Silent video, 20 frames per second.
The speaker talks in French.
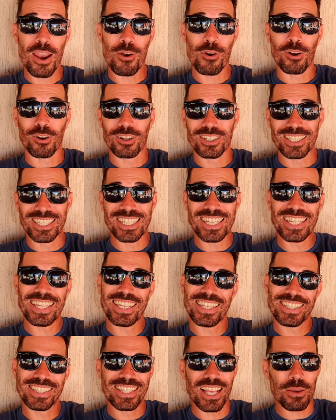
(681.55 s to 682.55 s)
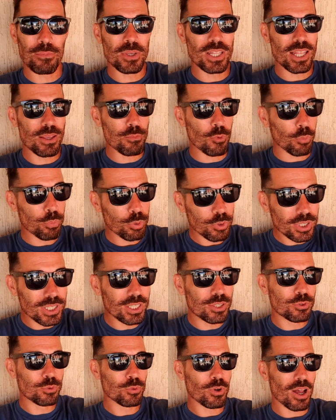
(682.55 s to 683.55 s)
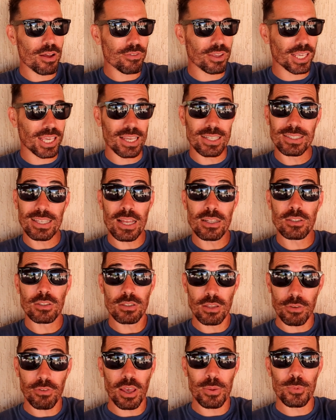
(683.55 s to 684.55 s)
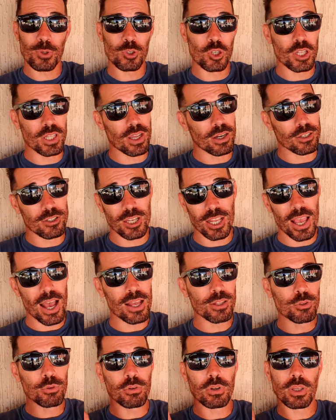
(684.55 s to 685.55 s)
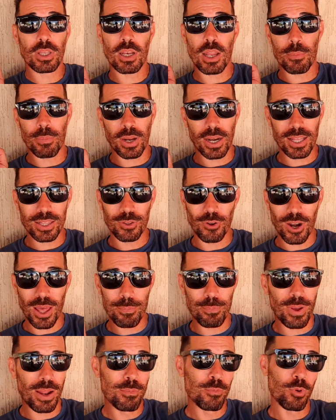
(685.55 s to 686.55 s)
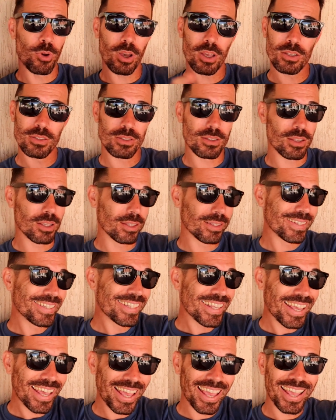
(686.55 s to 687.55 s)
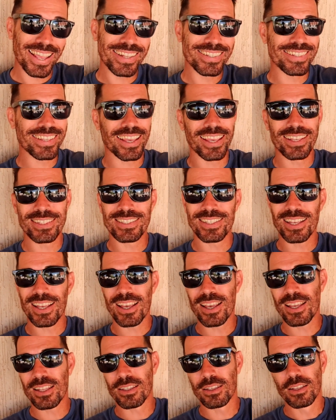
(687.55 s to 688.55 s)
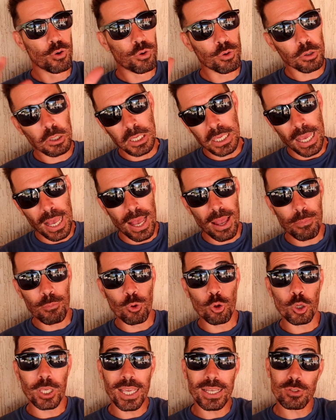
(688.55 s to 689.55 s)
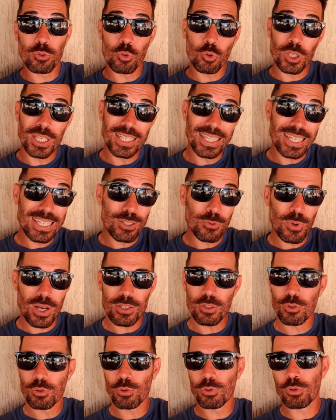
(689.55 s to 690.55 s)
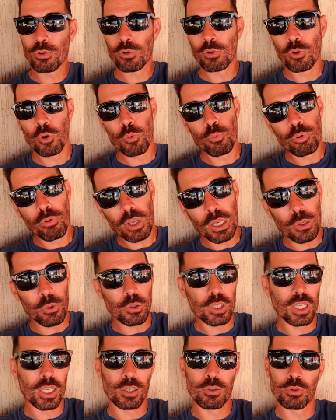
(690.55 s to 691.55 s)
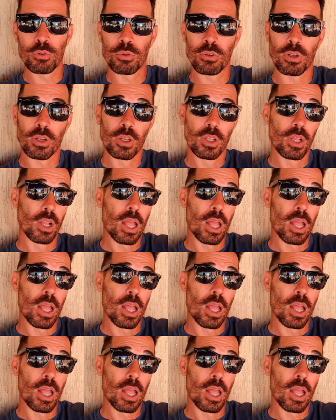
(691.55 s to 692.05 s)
Alors, j'ai terminé mon petit tour avec Hassan, c'était vraiment génial. J'ai adoré la balade dans la palmeraie, c'était très très zen, le calme, le gazouillis des oiseaux, le bruit de l'eau qui coule.